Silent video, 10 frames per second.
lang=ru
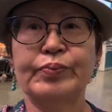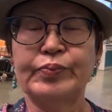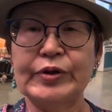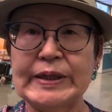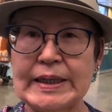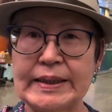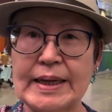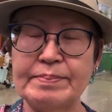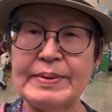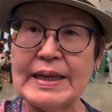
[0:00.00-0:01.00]
выдали
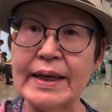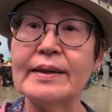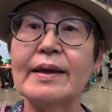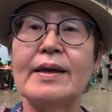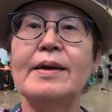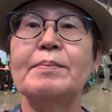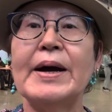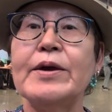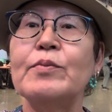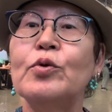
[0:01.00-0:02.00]
нам билеты, и
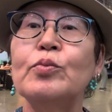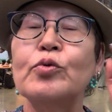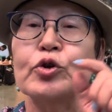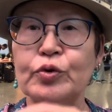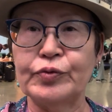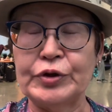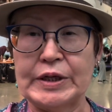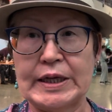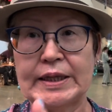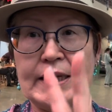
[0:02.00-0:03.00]
моему мужу
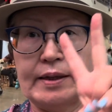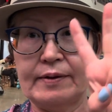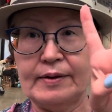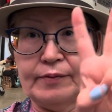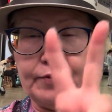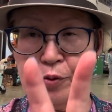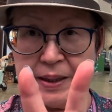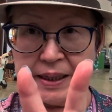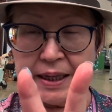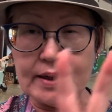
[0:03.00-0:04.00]
выдали на,
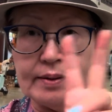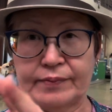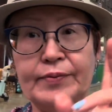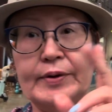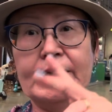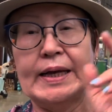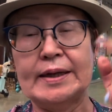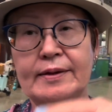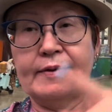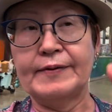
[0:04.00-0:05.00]
оба, э, на
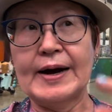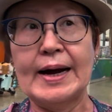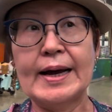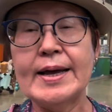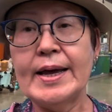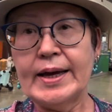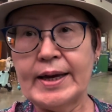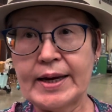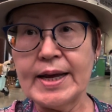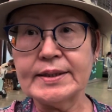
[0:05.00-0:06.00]
два
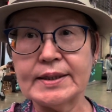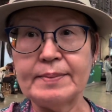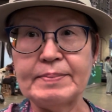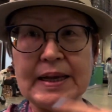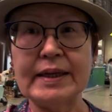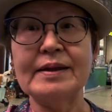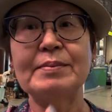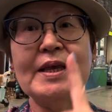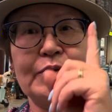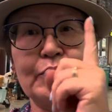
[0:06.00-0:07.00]
рейса билеты,
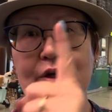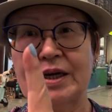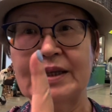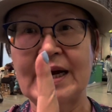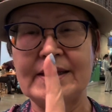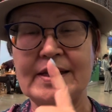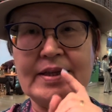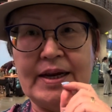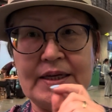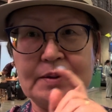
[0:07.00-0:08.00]
мне только на
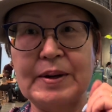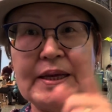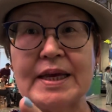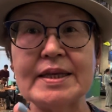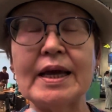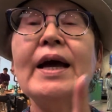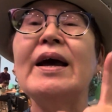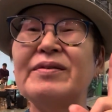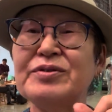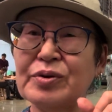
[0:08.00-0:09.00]
один рейс. Прикиньте,
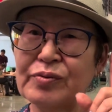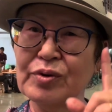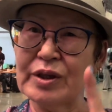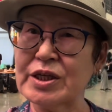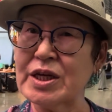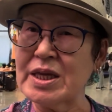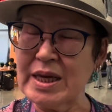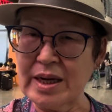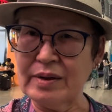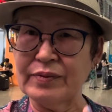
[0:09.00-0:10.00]
все равно это же
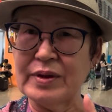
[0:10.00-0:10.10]
нерв,